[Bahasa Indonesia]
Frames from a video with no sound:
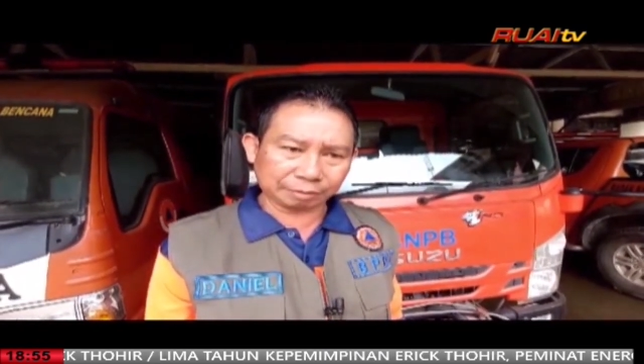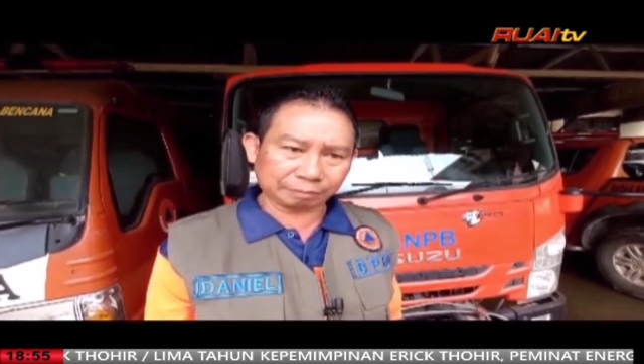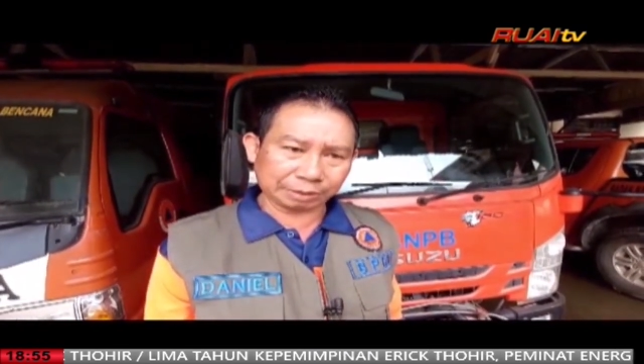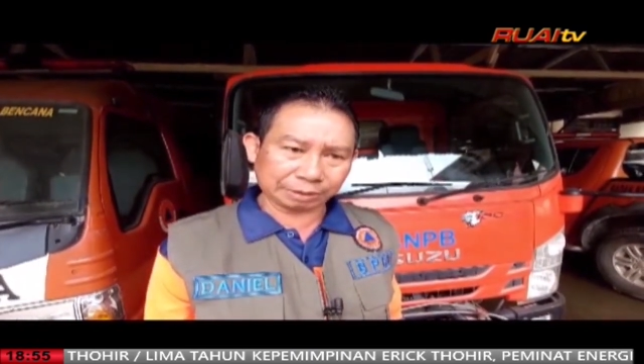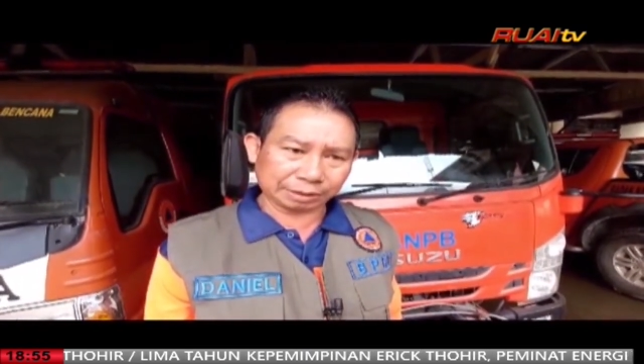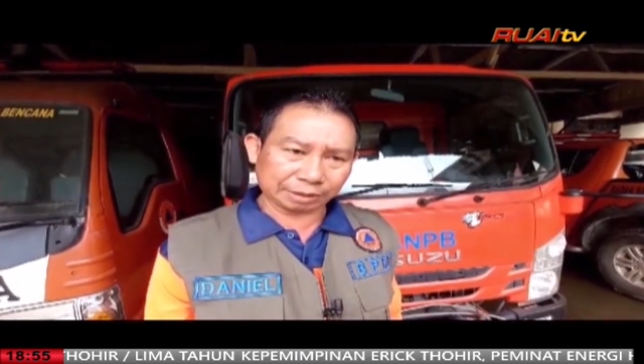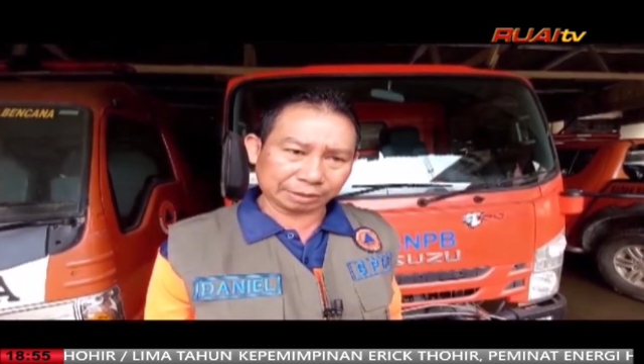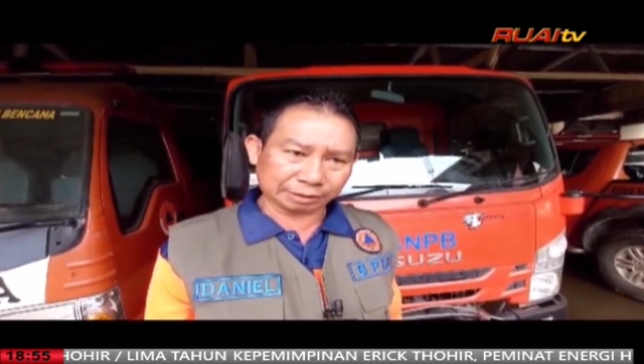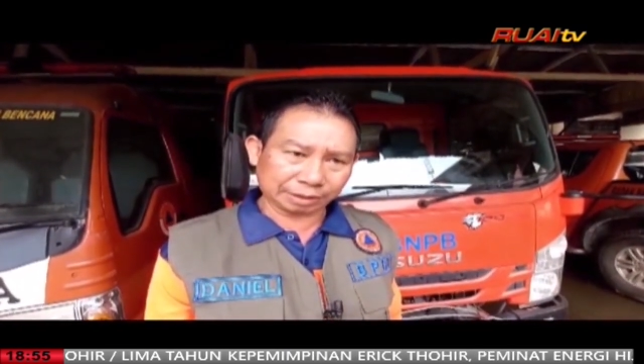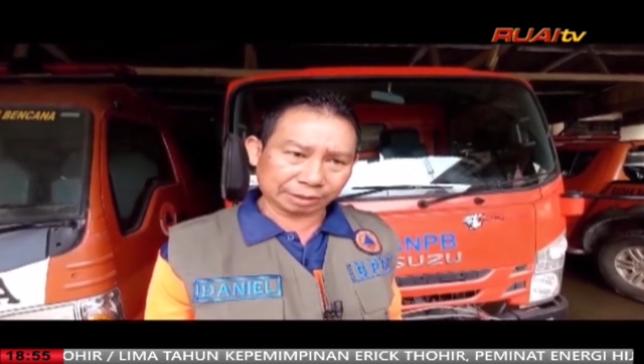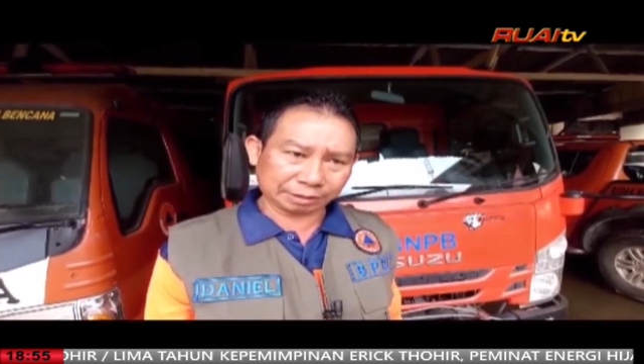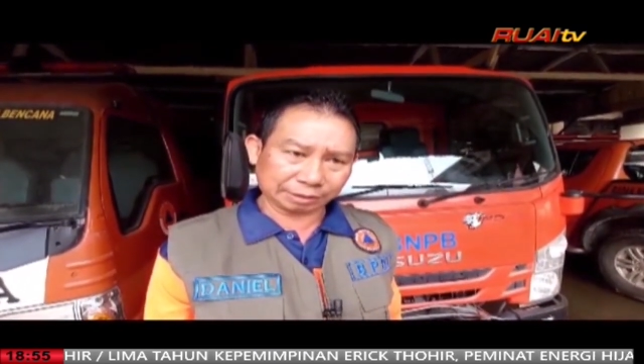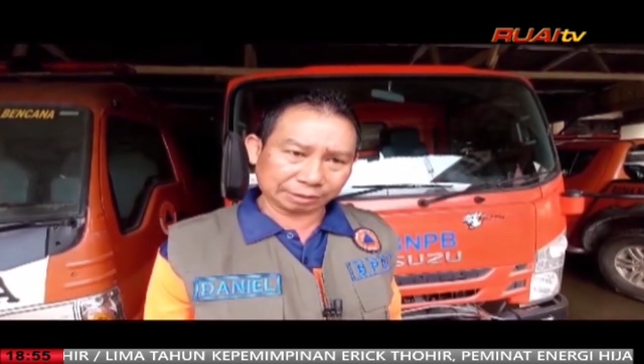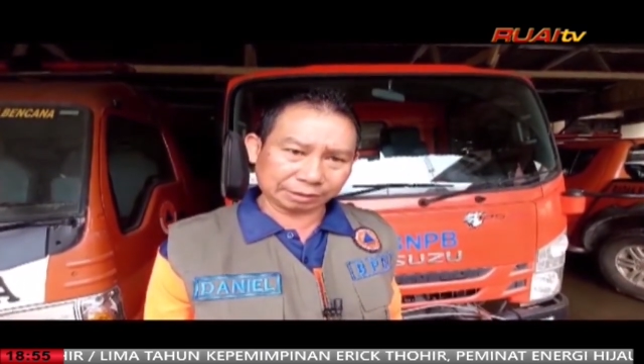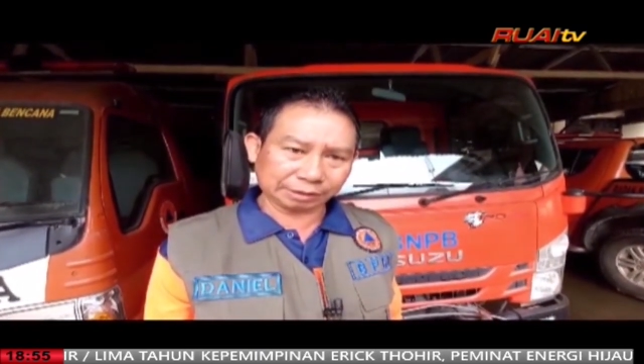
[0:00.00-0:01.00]

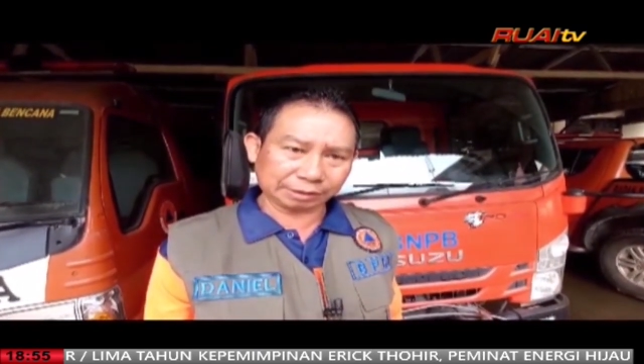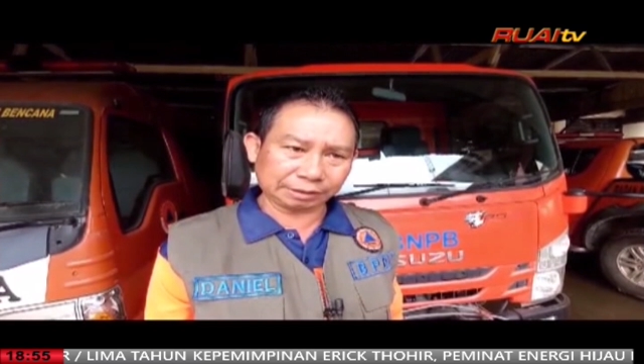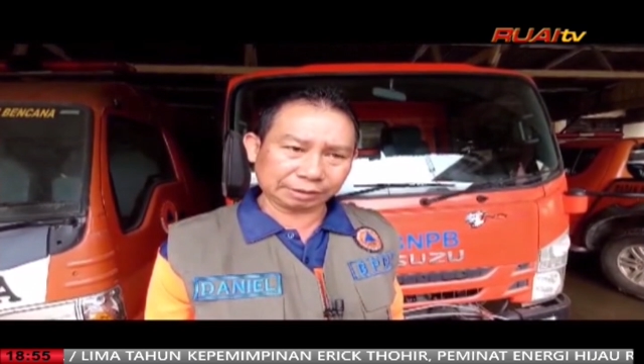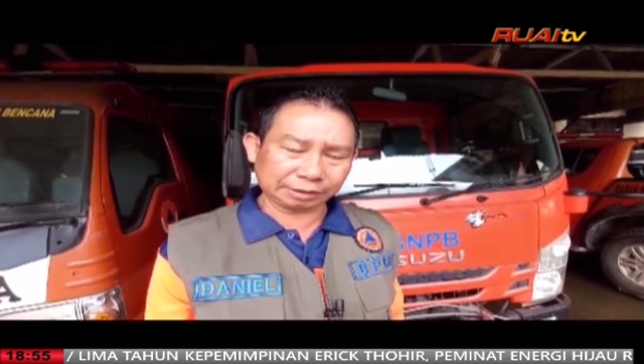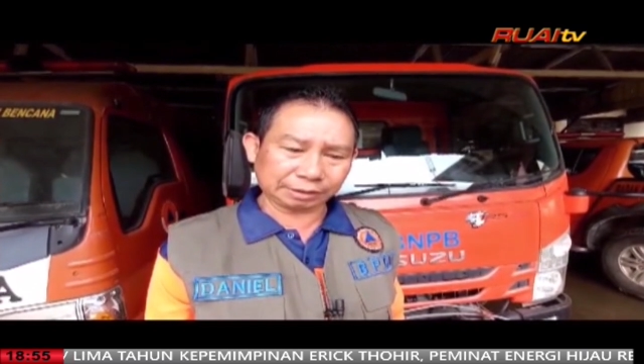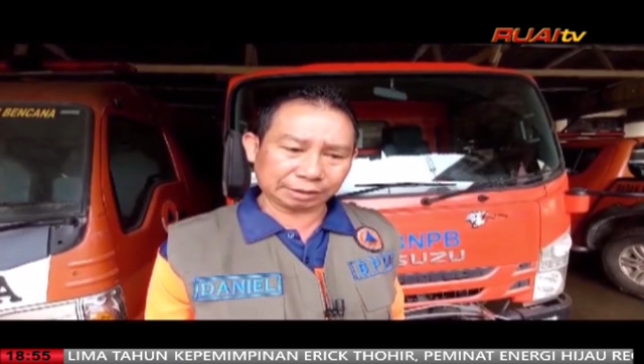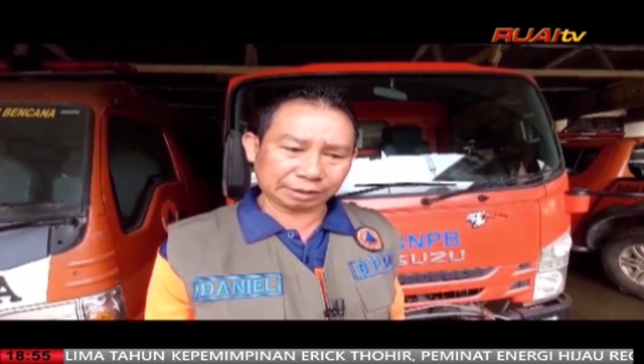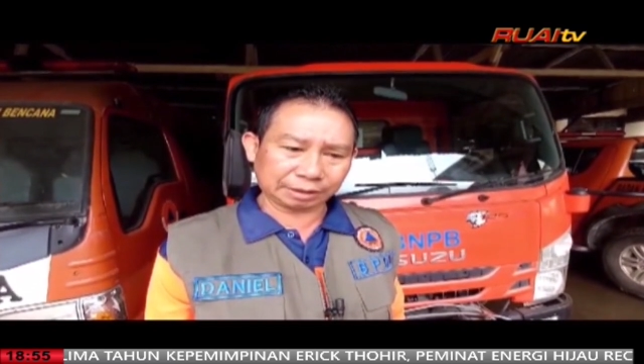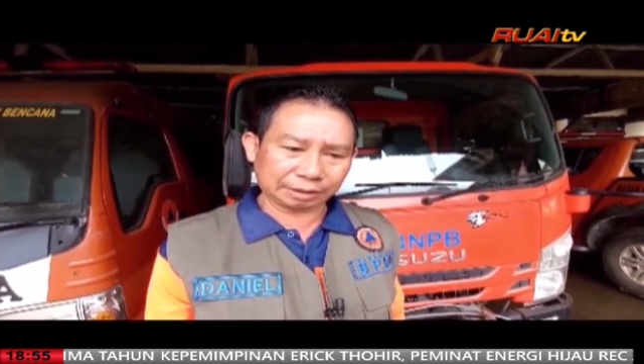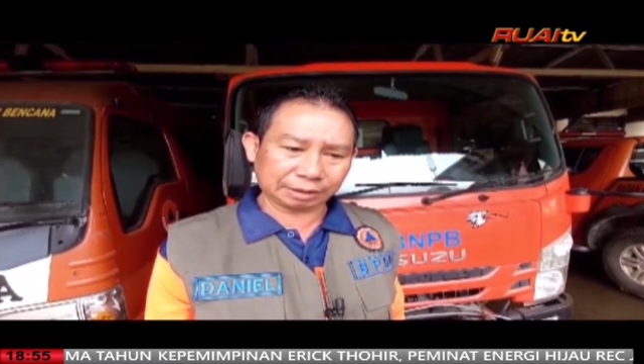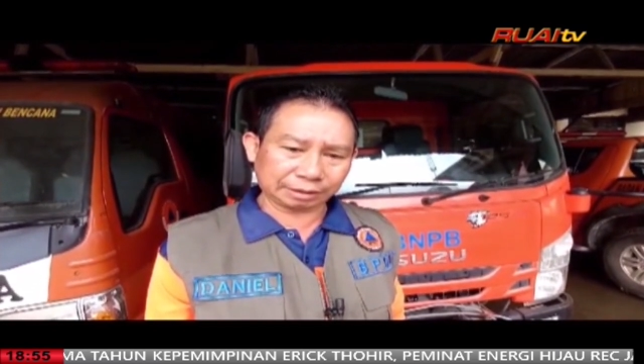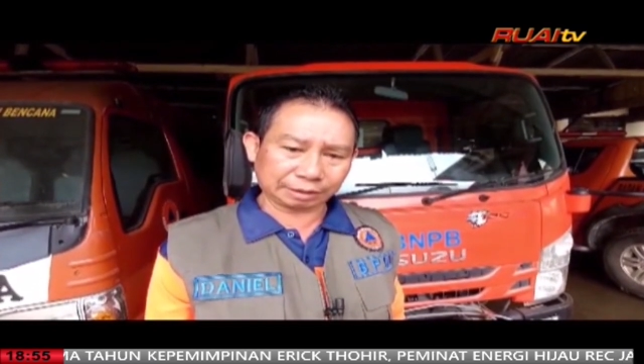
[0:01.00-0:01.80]
inventarisasi eh,